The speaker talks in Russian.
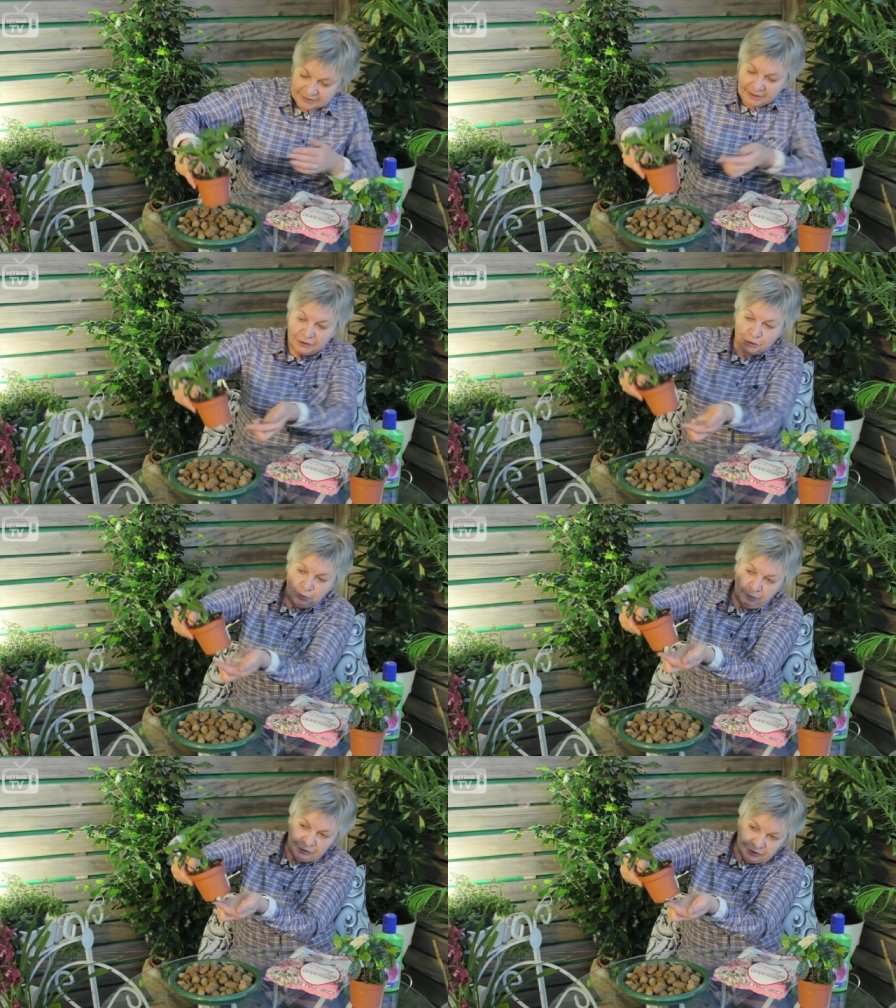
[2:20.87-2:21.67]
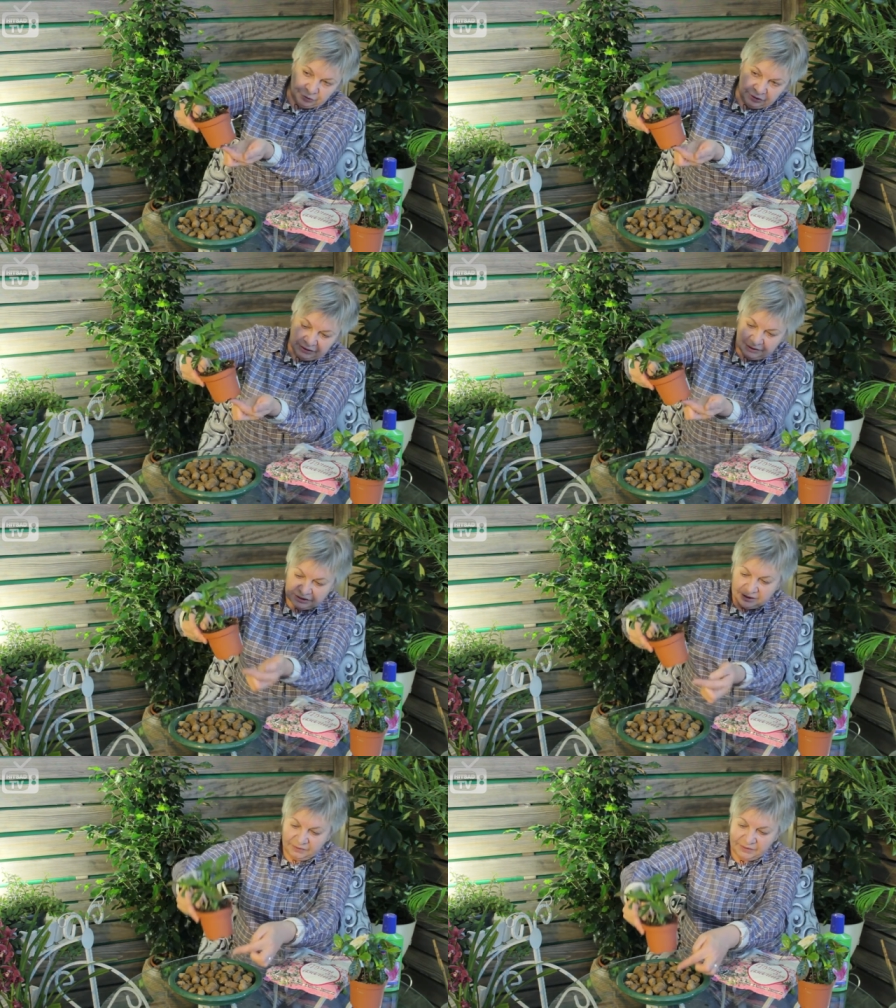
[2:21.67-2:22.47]
так, чтобы вот ее
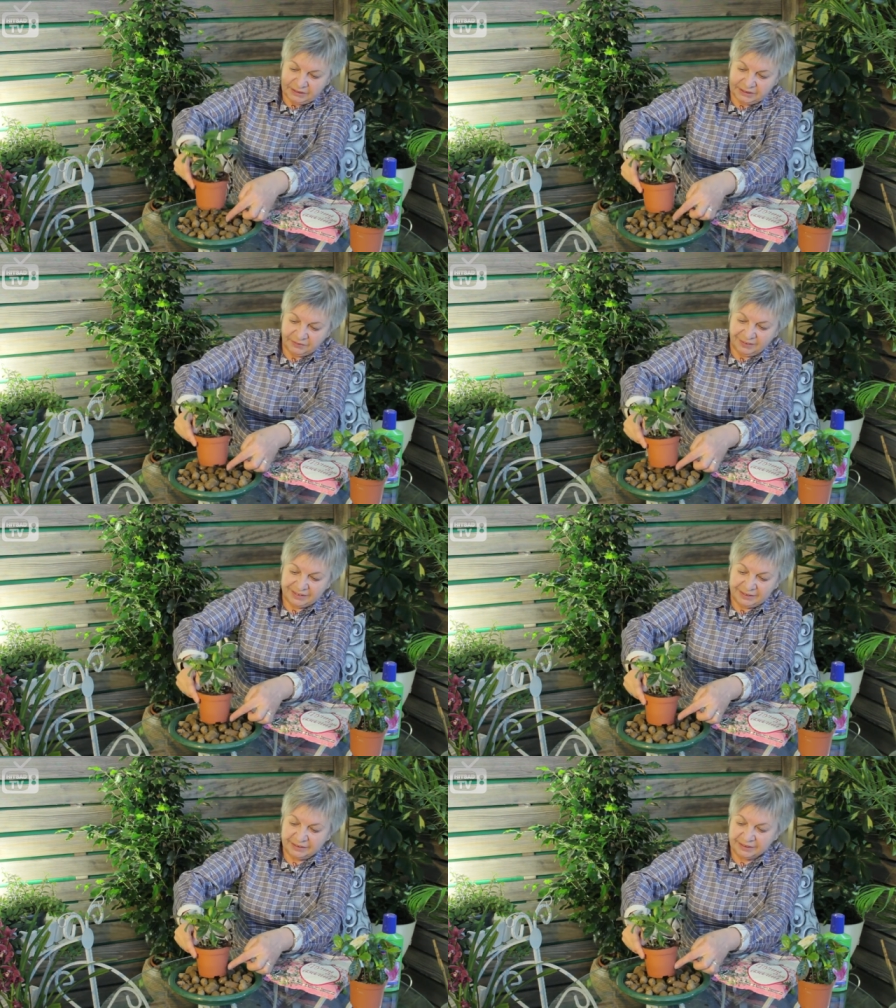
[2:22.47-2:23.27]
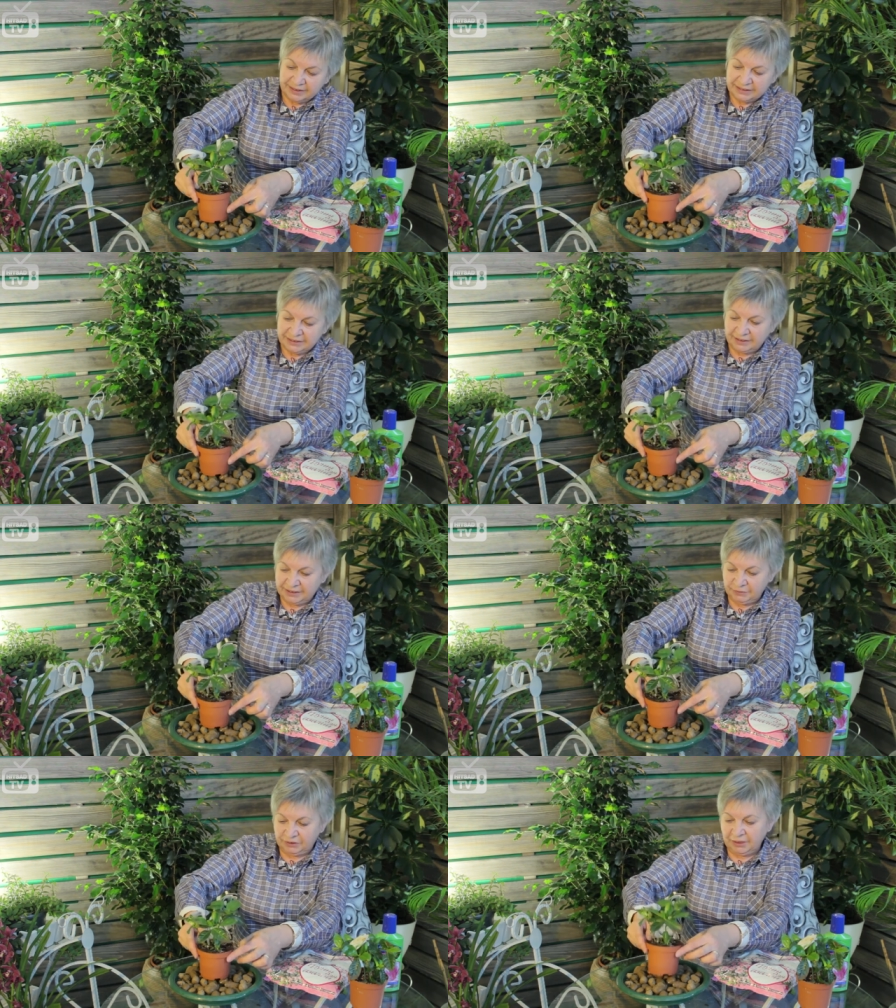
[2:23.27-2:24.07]
дренажные отверстия воды не
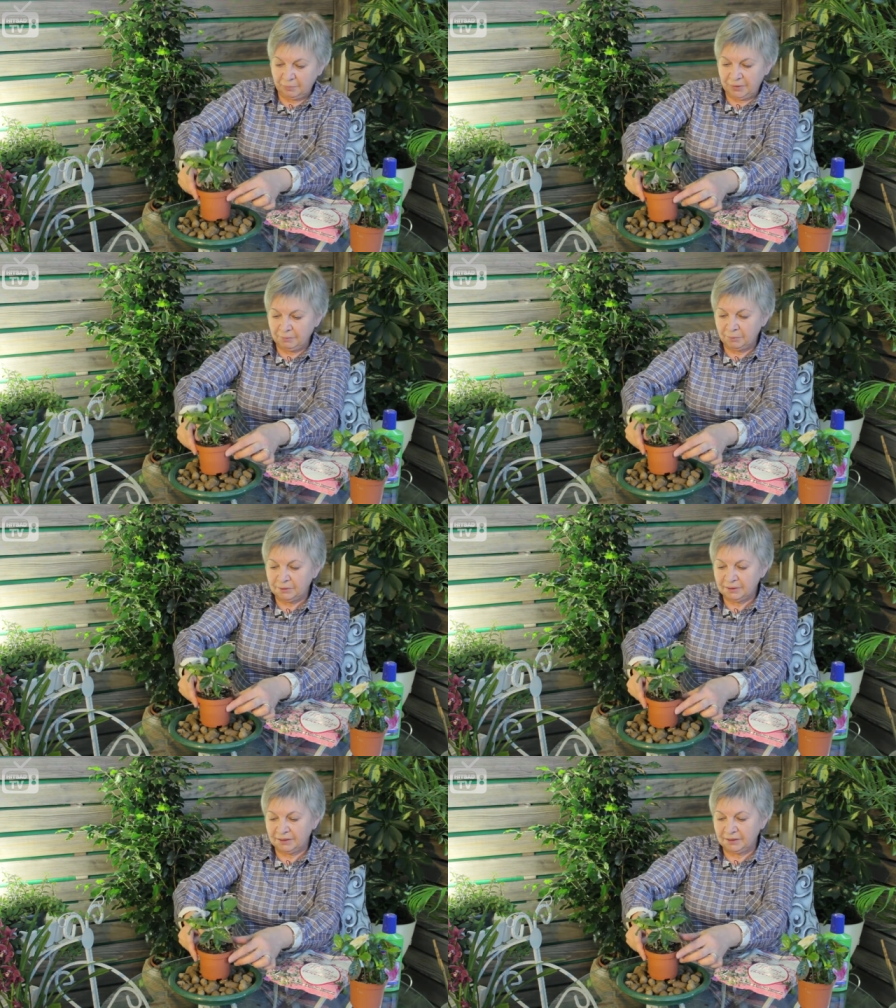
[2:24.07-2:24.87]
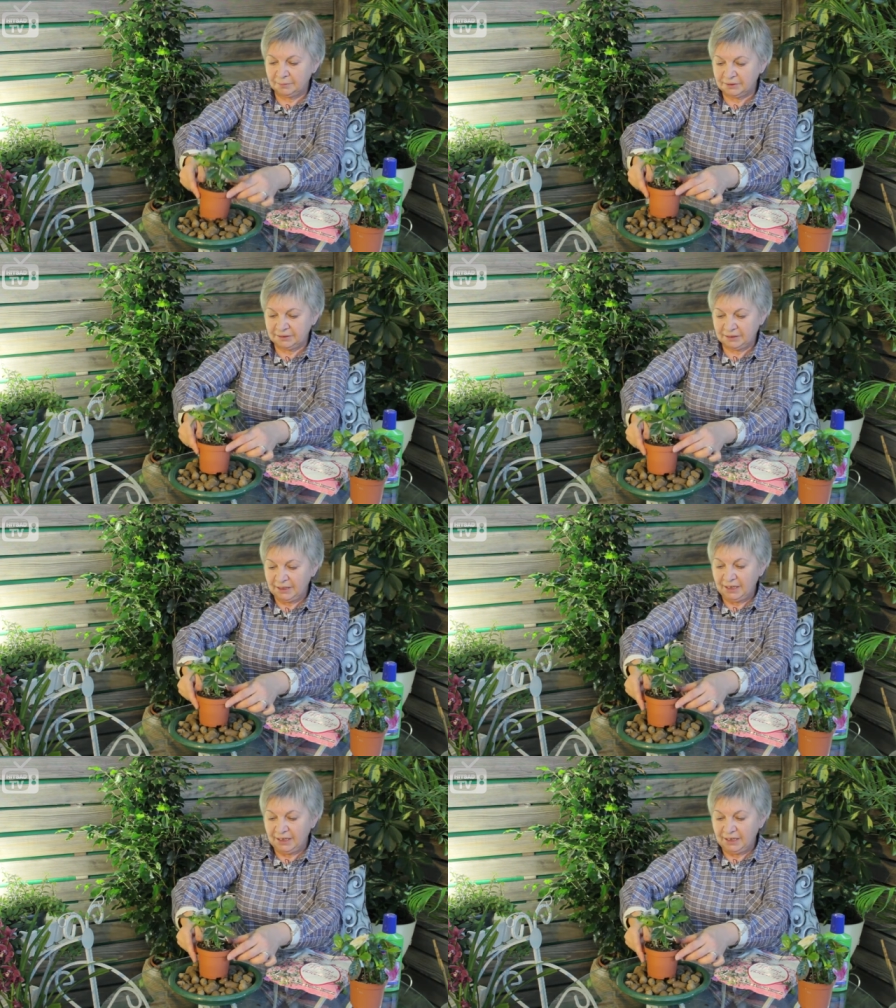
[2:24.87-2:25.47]
касались. Вот так прямо именно на керамзит.